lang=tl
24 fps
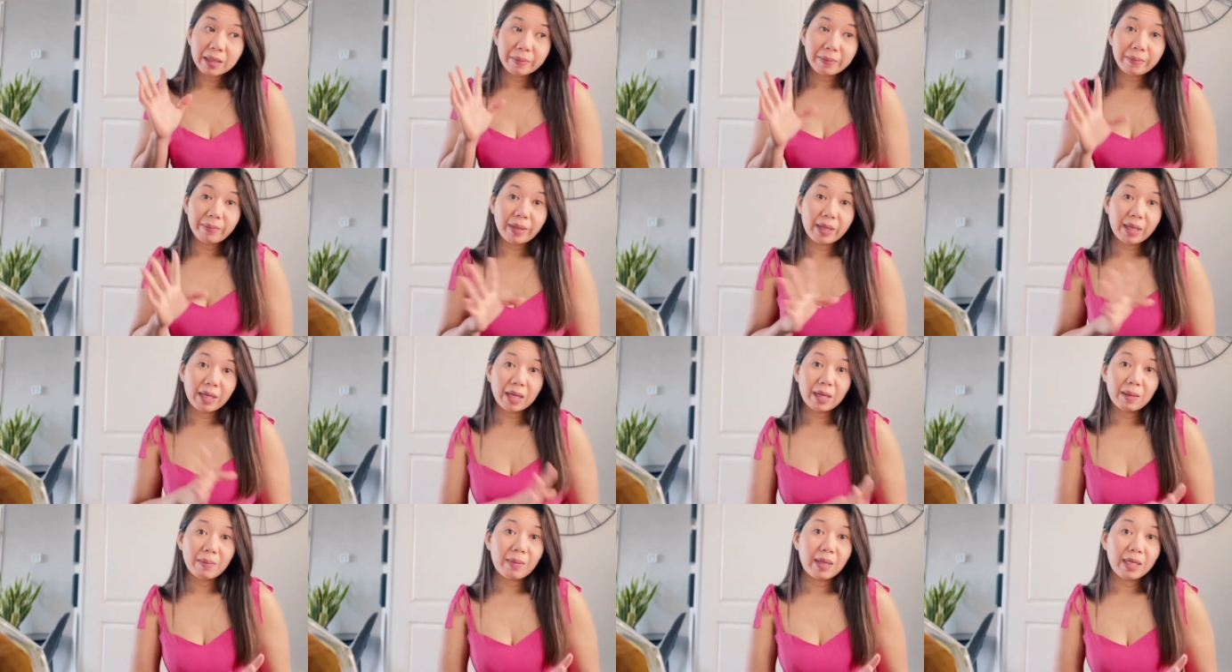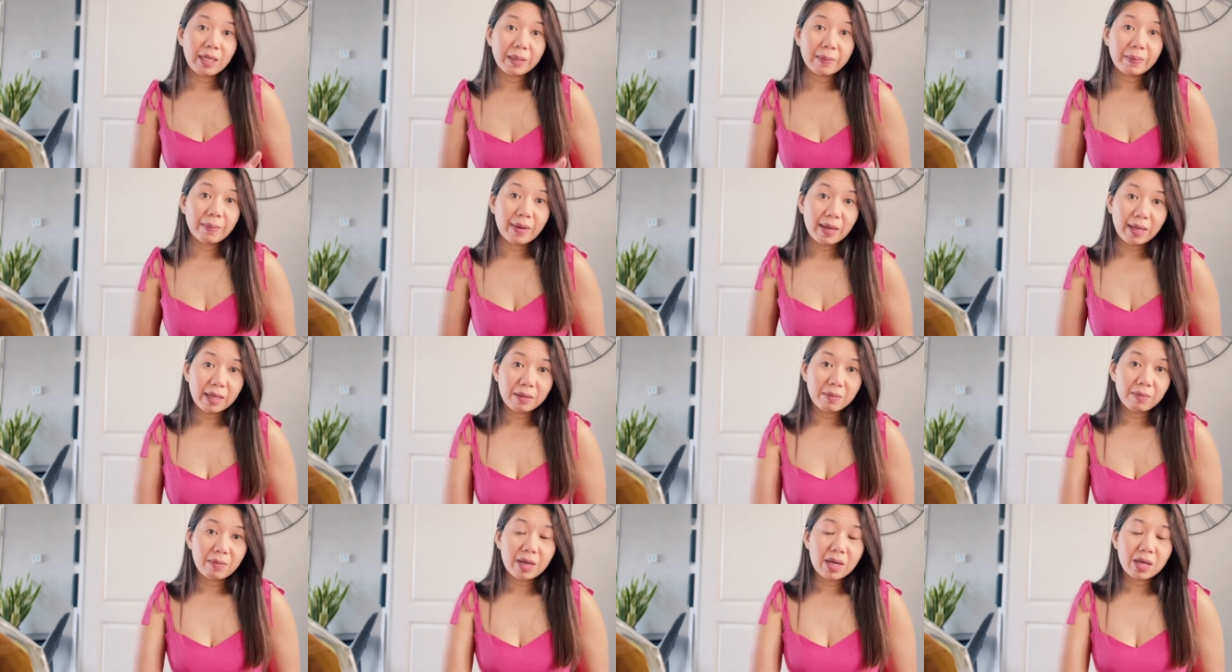Bea
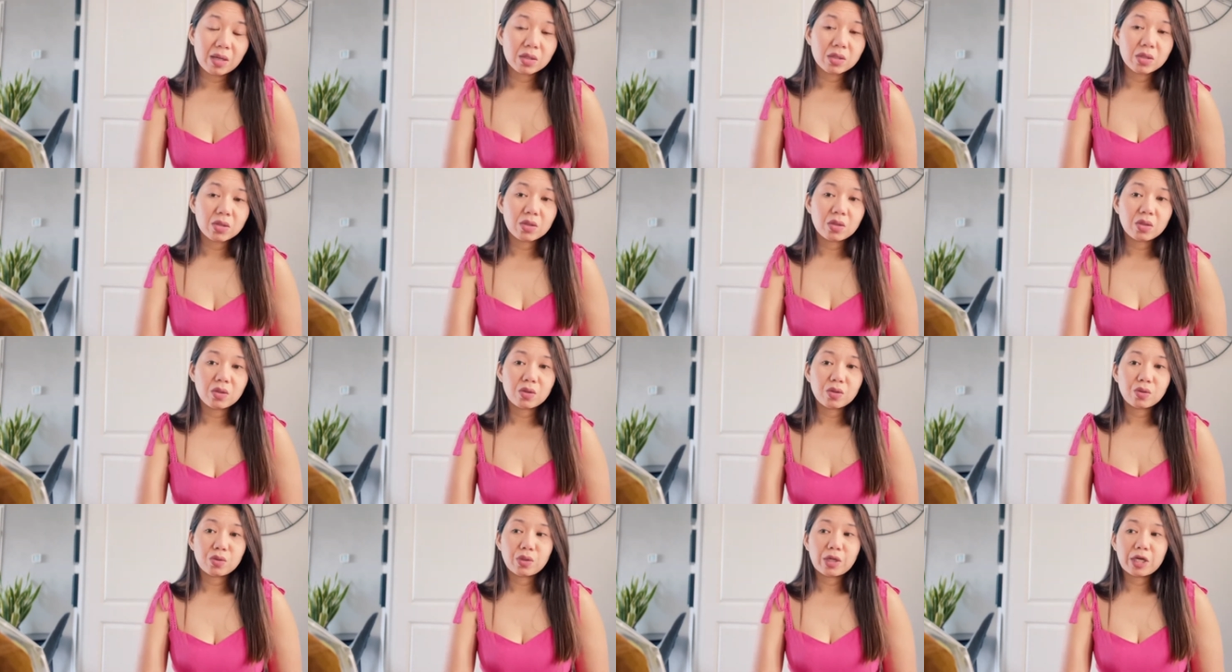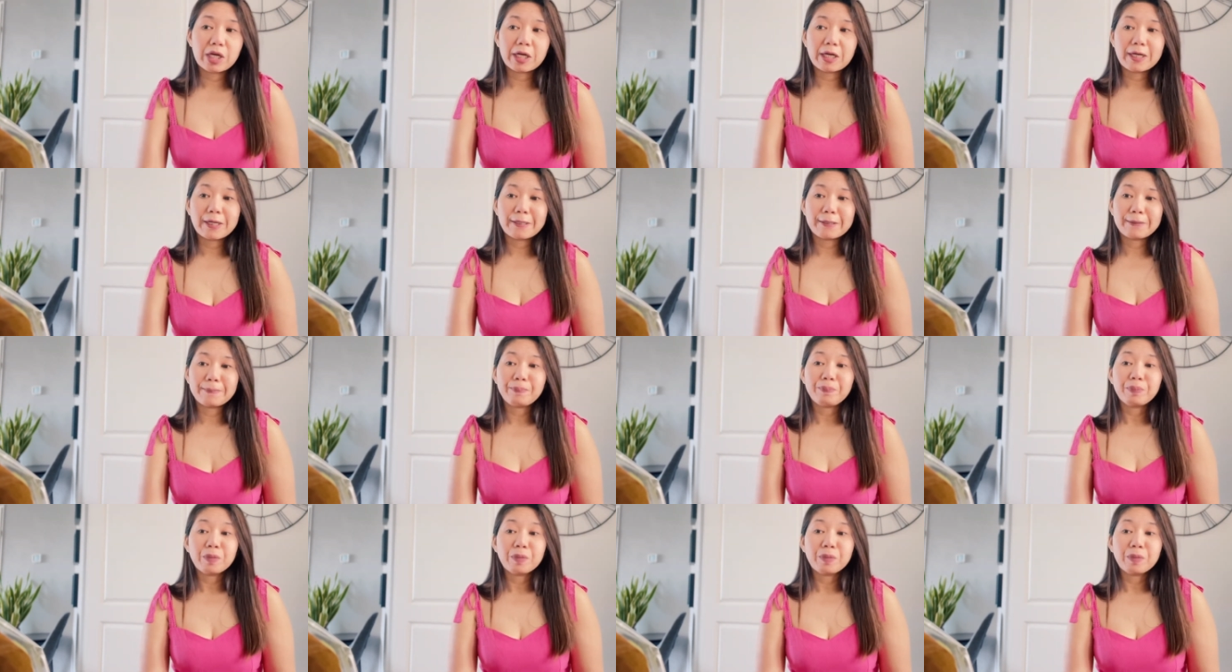Balikbayan box. So, uh,